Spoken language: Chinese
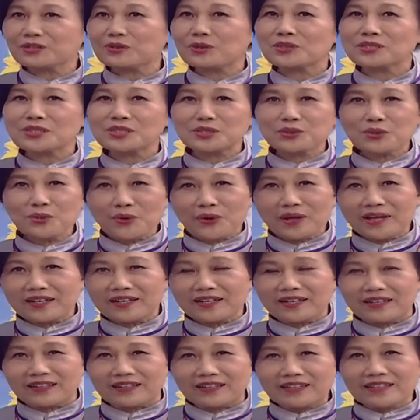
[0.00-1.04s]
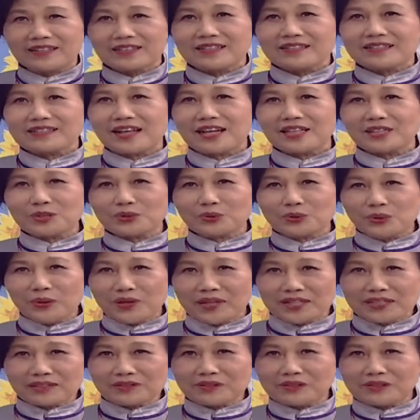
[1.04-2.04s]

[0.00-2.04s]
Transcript: 都已经退了，痧都退了。